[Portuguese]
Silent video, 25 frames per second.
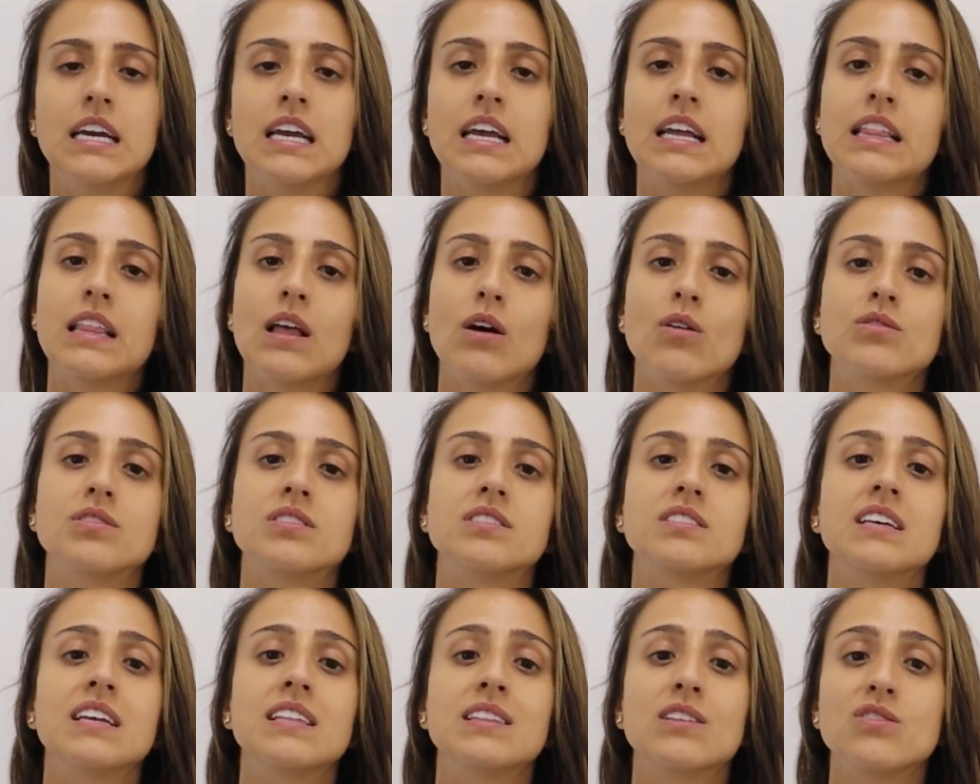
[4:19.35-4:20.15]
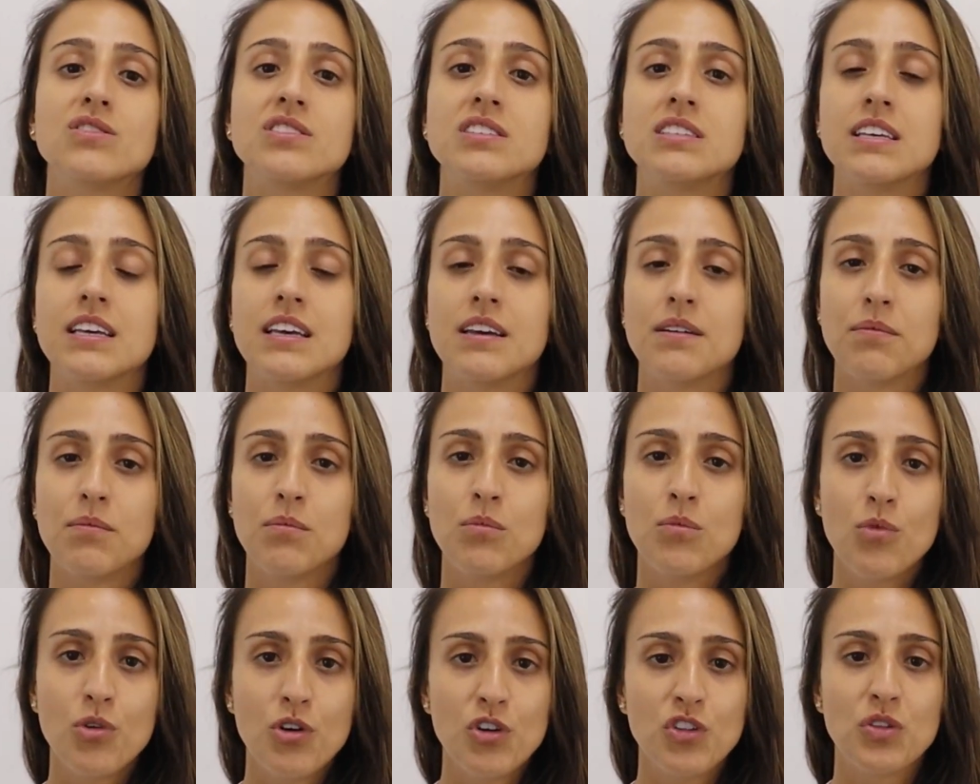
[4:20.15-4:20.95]
Então sintam-se
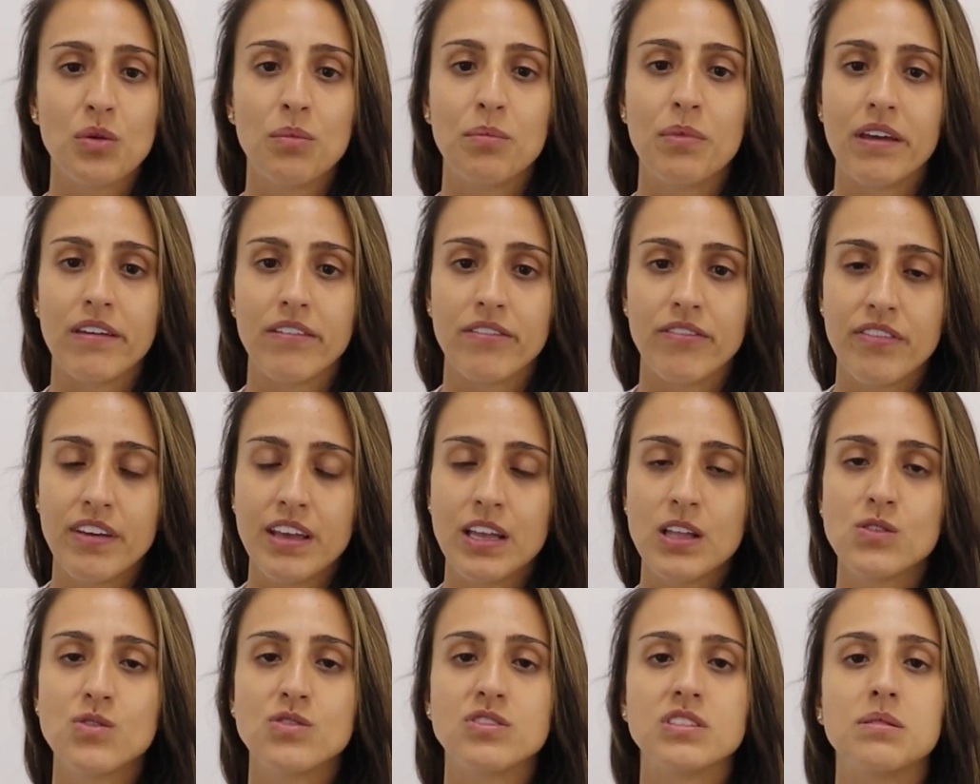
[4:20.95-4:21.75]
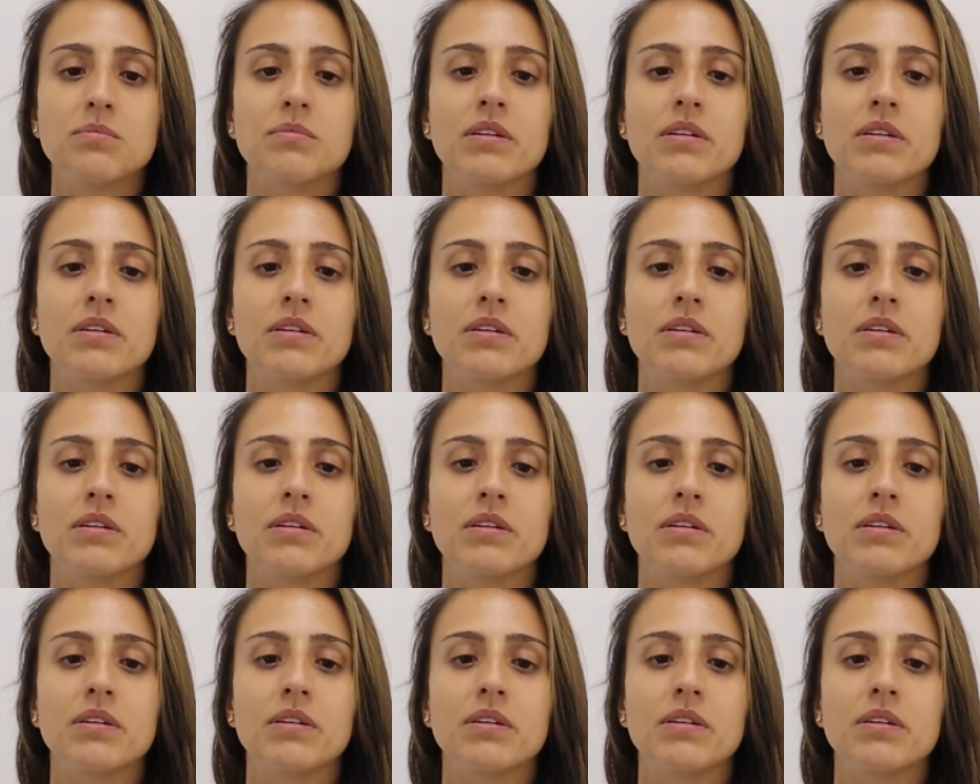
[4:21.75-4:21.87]
muito bem-vindos